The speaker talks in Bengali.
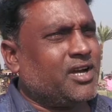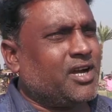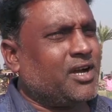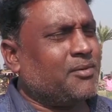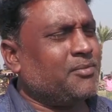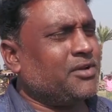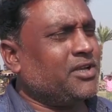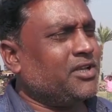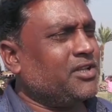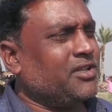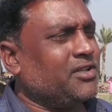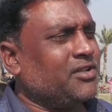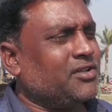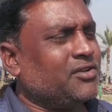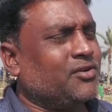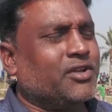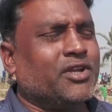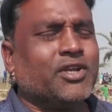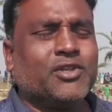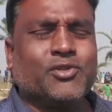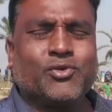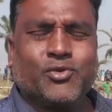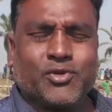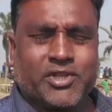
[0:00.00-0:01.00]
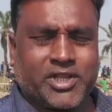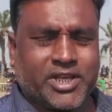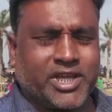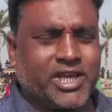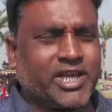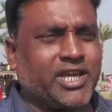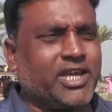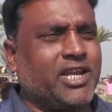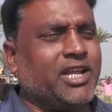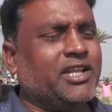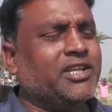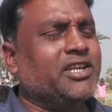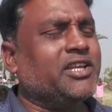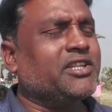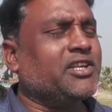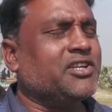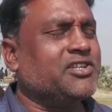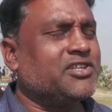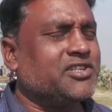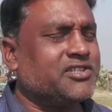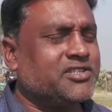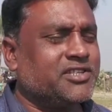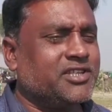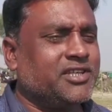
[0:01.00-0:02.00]
আমি অনেক দূর থেকে খেলা দেখতে
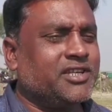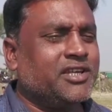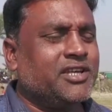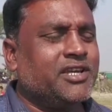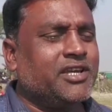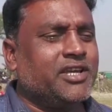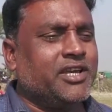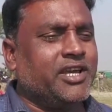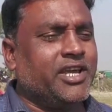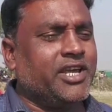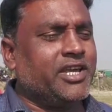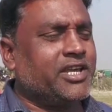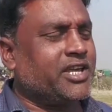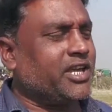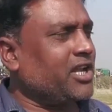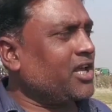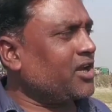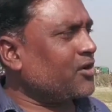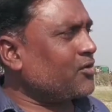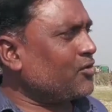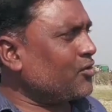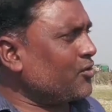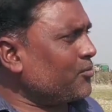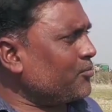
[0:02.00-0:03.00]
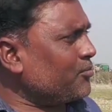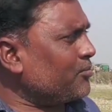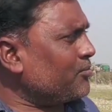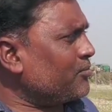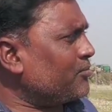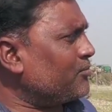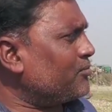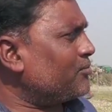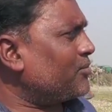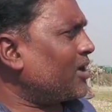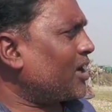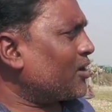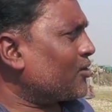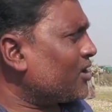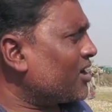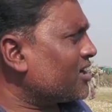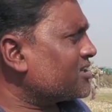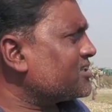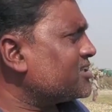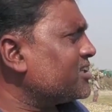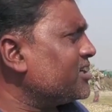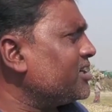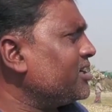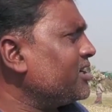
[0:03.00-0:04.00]
এসেছি এই খেলা খুব ভালো
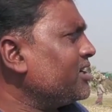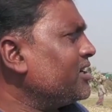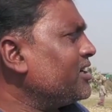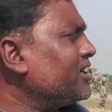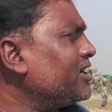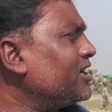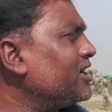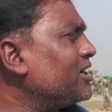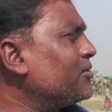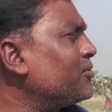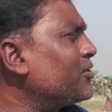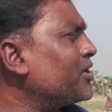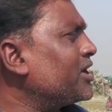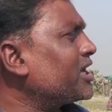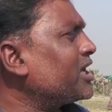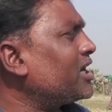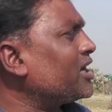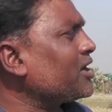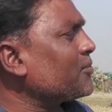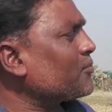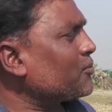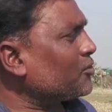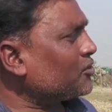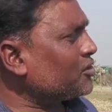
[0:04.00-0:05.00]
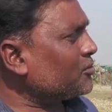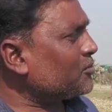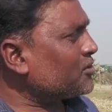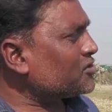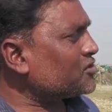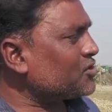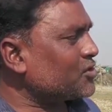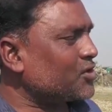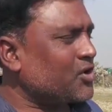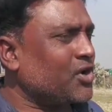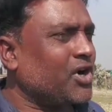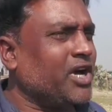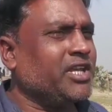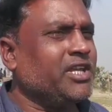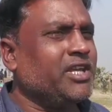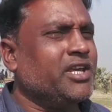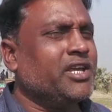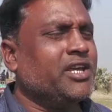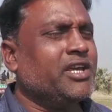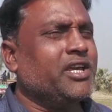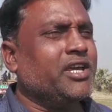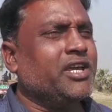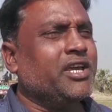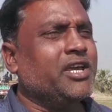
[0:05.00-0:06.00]
লাগছে এবং এই খেলাটা প্রতি বছর হয়
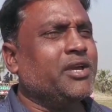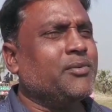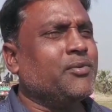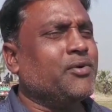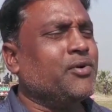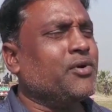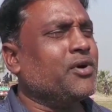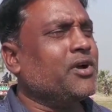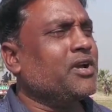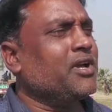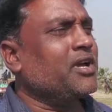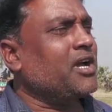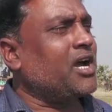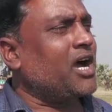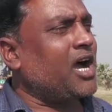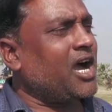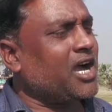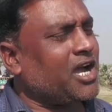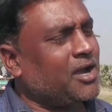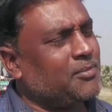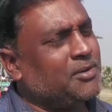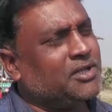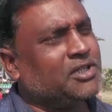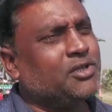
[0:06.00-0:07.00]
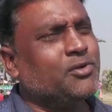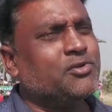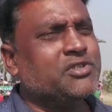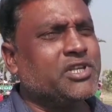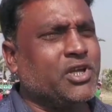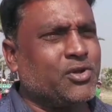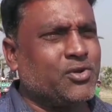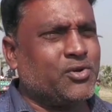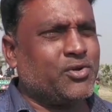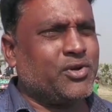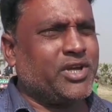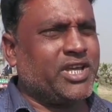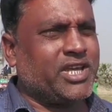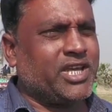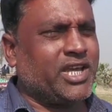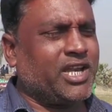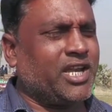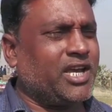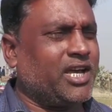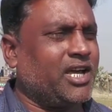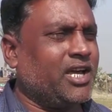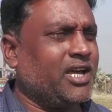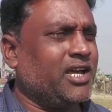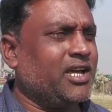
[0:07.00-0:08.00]
এবং আগামীতেও যেন এই
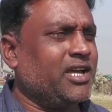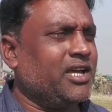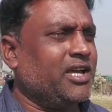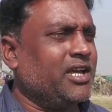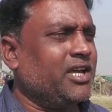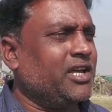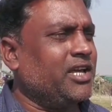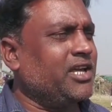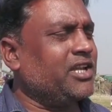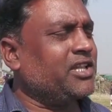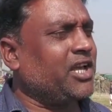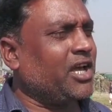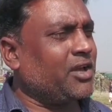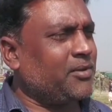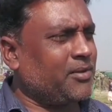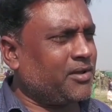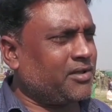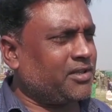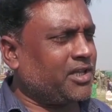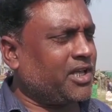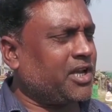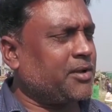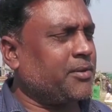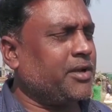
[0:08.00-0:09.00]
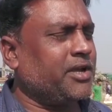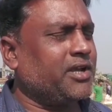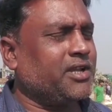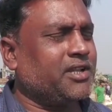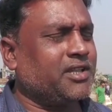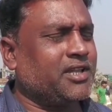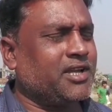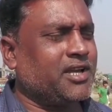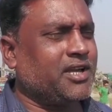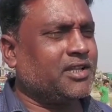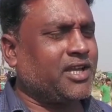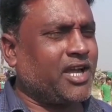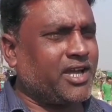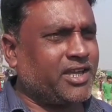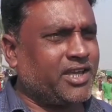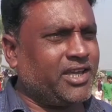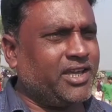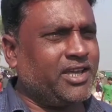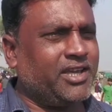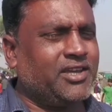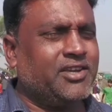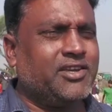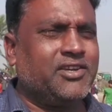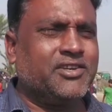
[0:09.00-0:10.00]
খেলা এই ধারাবাহিকতা
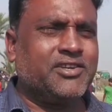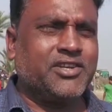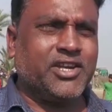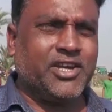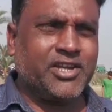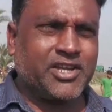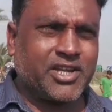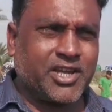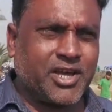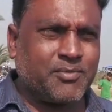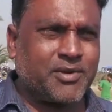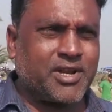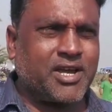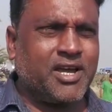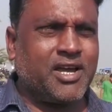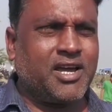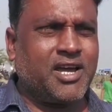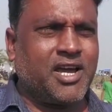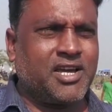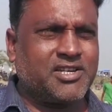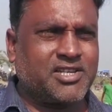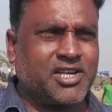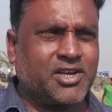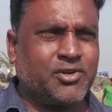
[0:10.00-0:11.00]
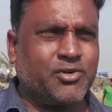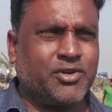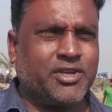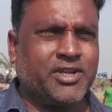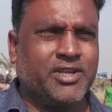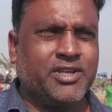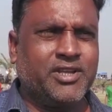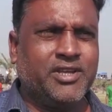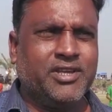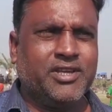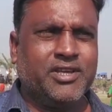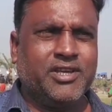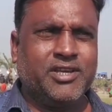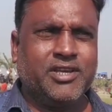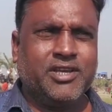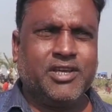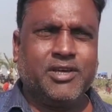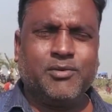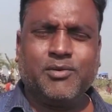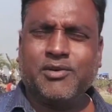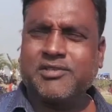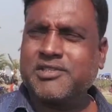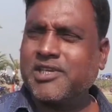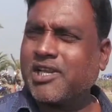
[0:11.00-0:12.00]
থাকে সেইটাই আমরা আশা করি
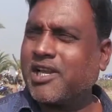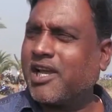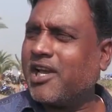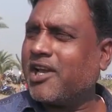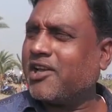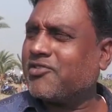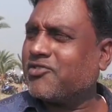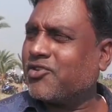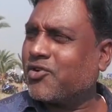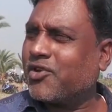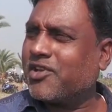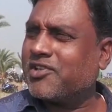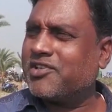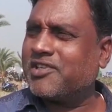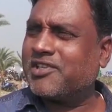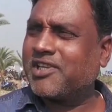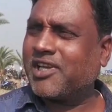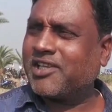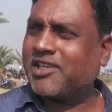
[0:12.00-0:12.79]
এবং যারা আয়োজন করেছে